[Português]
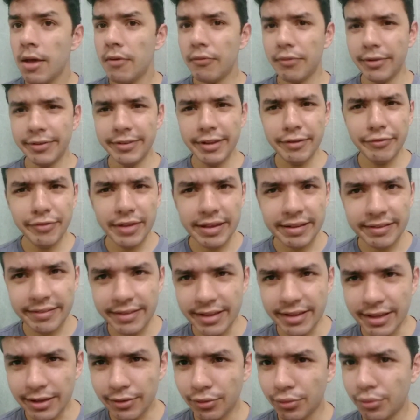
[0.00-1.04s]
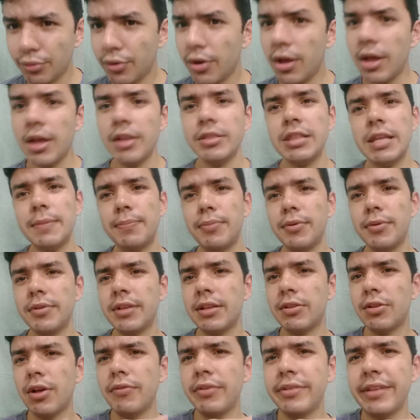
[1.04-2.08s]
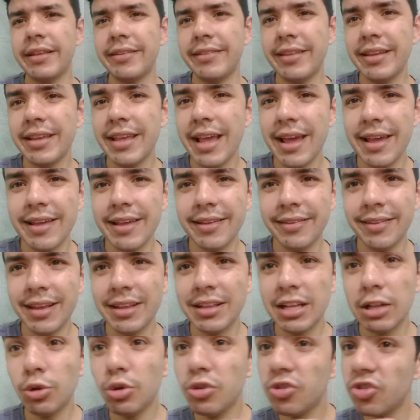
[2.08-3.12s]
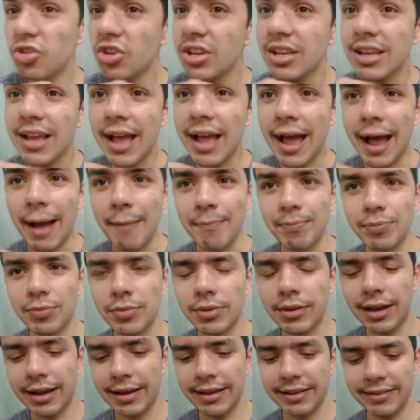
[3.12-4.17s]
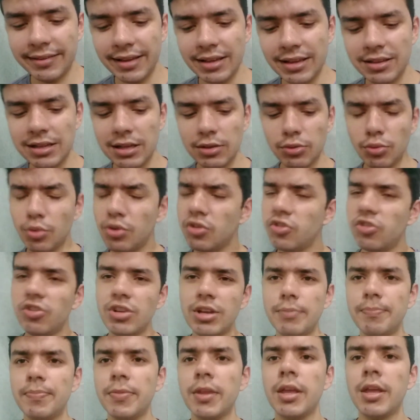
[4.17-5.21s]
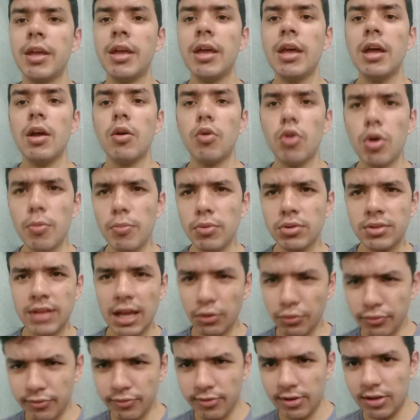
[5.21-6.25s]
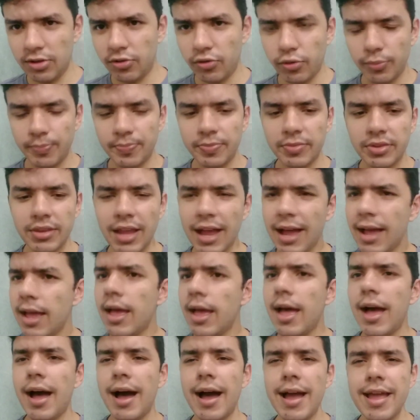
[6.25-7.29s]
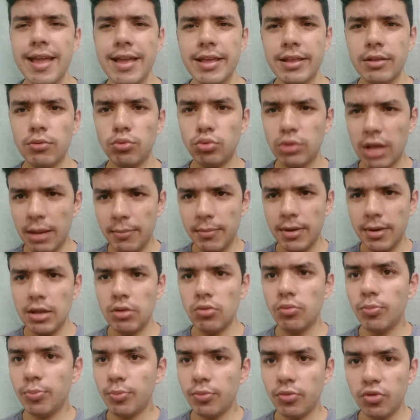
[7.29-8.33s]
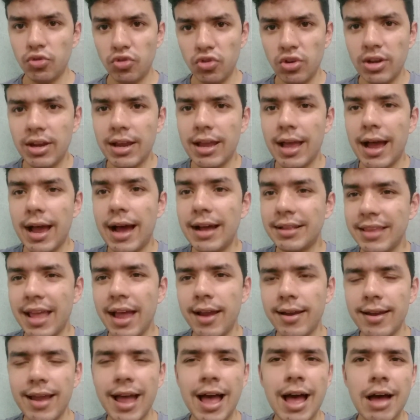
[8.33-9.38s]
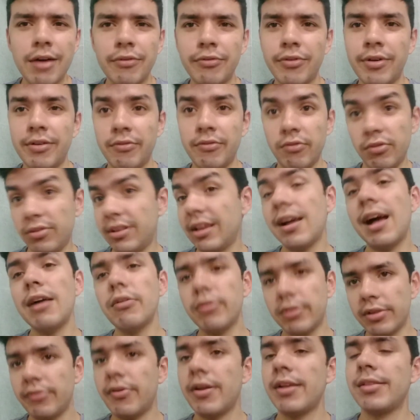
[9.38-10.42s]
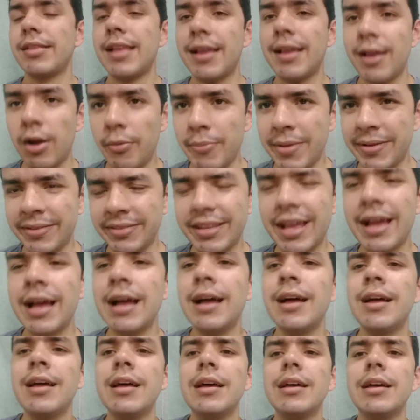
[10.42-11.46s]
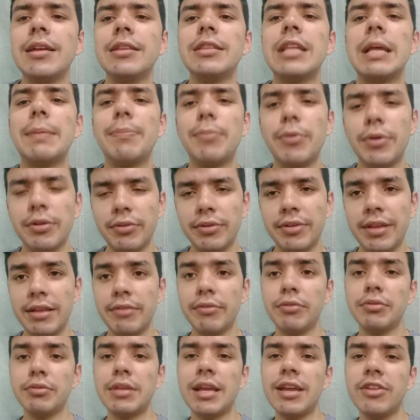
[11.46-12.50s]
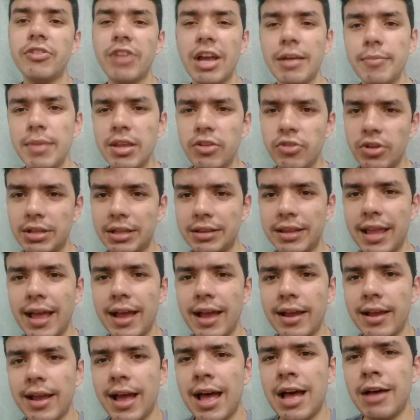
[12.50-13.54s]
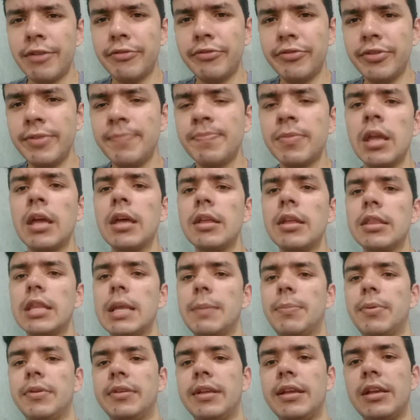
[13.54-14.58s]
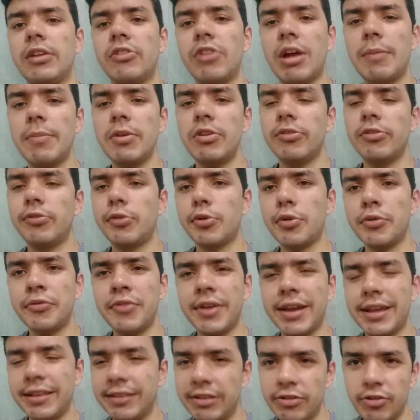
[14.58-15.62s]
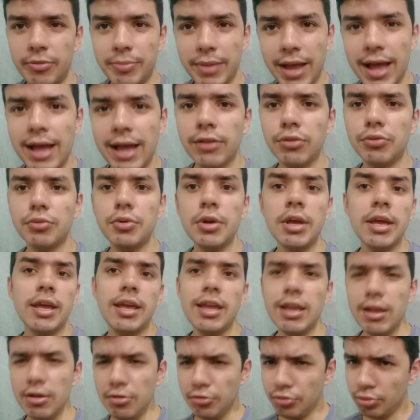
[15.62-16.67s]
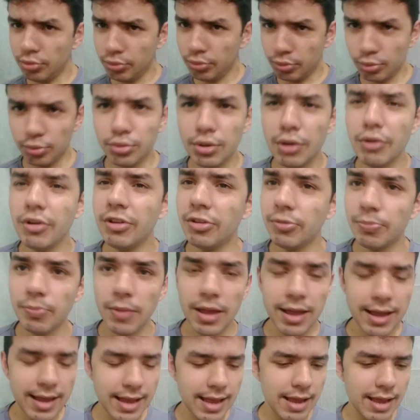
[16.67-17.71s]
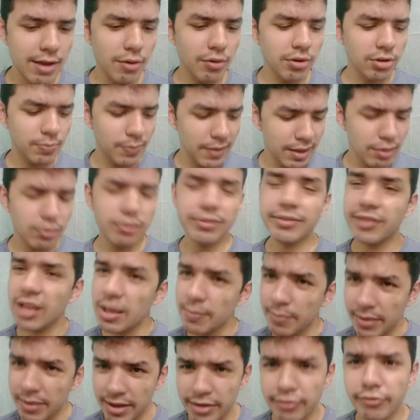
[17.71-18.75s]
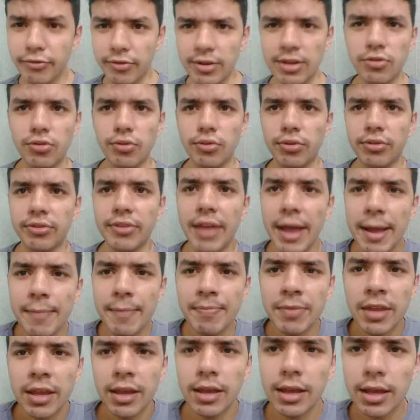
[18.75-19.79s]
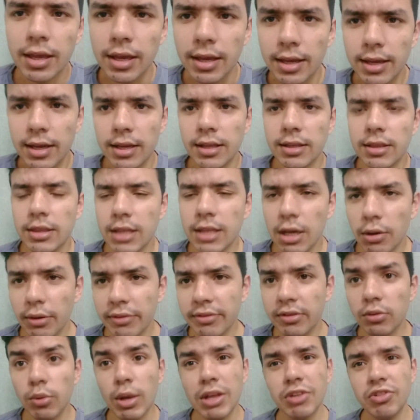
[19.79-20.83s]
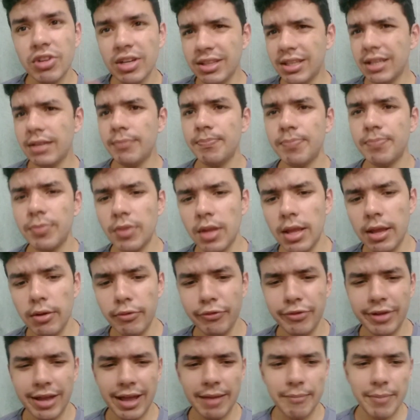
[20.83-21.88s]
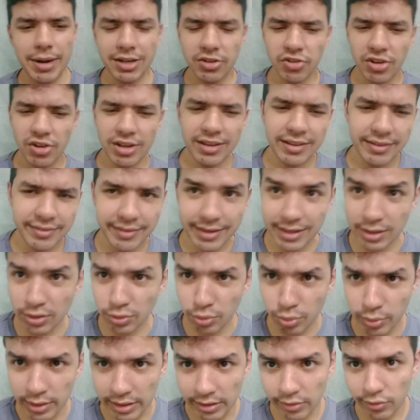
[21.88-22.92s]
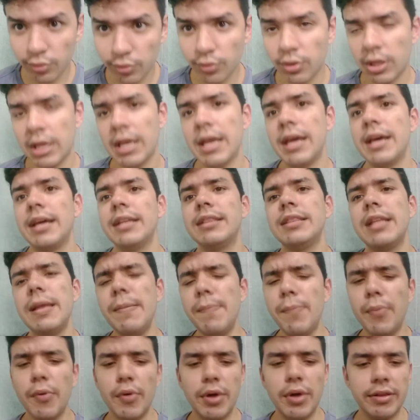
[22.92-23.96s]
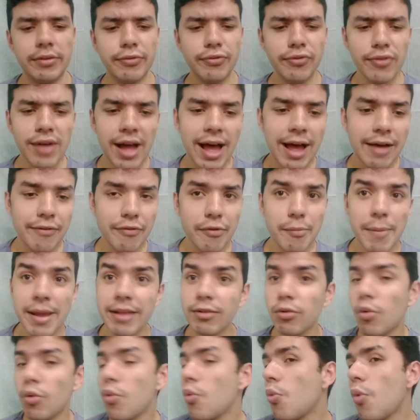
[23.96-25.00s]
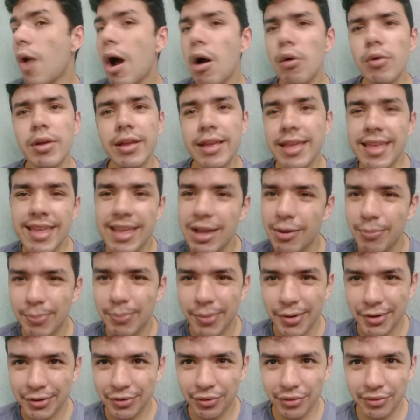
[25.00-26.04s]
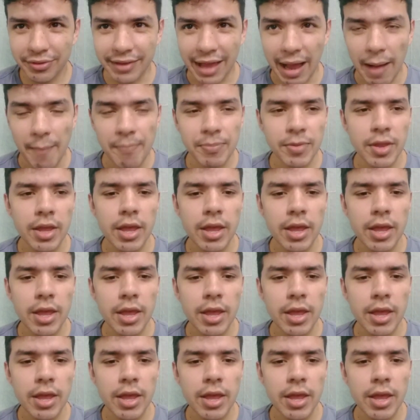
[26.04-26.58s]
Você fez isso, depois é só você seguir a receita todinha. A receita todinha, como tá no vídeo, tá? Aí o tamanho de até a cava, você claro que você vai ter que aumentar, depois vocês vão ter que tirar a medida até a cava, depois tem que tirar a medida de circunferência de braço. E isso tudo eu, é, eu explico sempre em vídeos, né? Então, assim, não adianta eu ficar martelizando isso. Depois, Flávio, mas com qual linha eu posso usar?